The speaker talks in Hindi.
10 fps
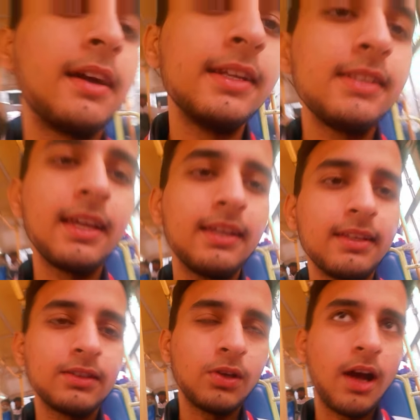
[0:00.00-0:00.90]
घर जाएंगे
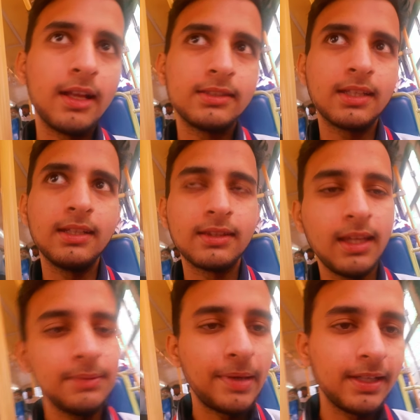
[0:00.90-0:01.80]
तो आज के लिए
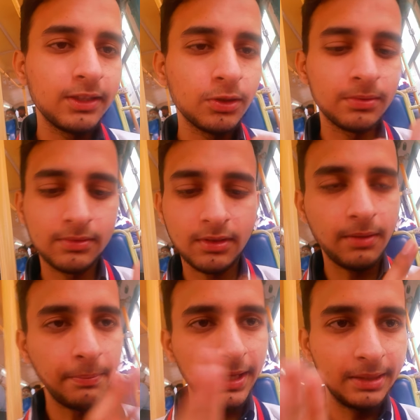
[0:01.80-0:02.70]
इतना ही बाकी जो
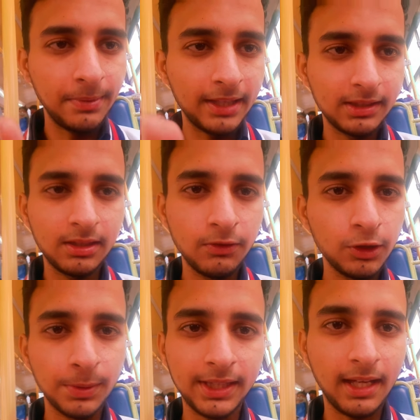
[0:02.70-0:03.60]
मेन बातें थी
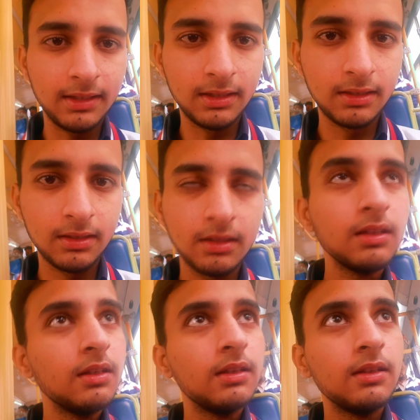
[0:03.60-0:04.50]
वो तो बता दी
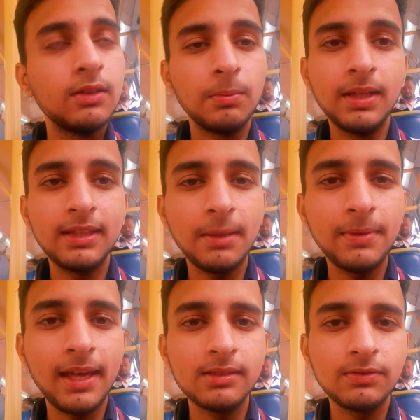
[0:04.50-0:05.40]
मिलते हैं
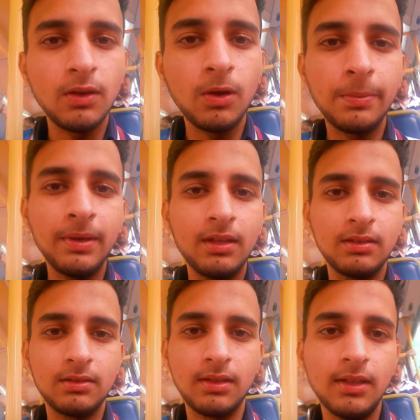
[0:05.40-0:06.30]
नेक्स्ट ब्लॉग में
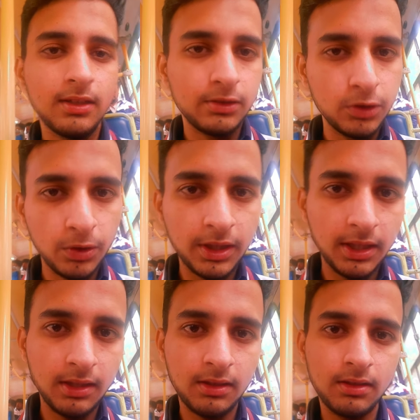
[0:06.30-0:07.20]
जो
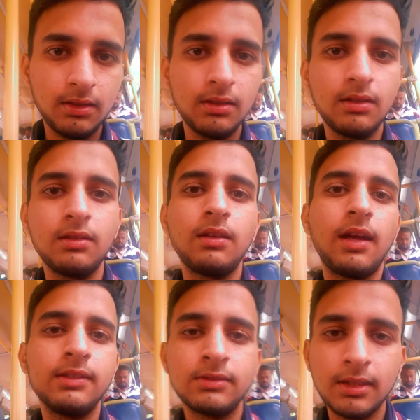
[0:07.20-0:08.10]
कि
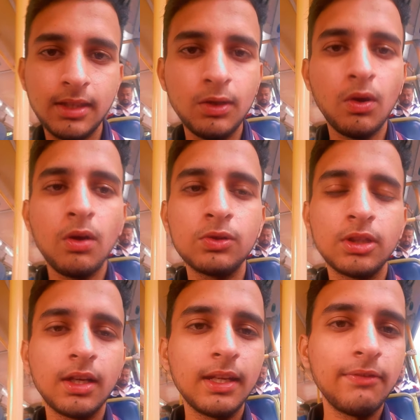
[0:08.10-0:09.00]
अच्छा सही होगा
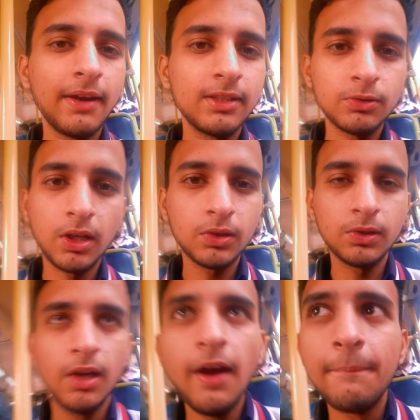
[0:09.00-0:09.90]
कुछ अगर इवेंट हुआ
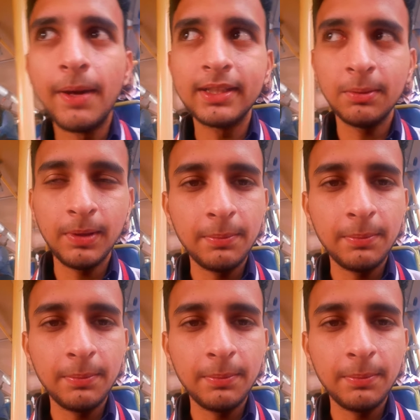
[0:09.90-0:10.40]
तो बाकी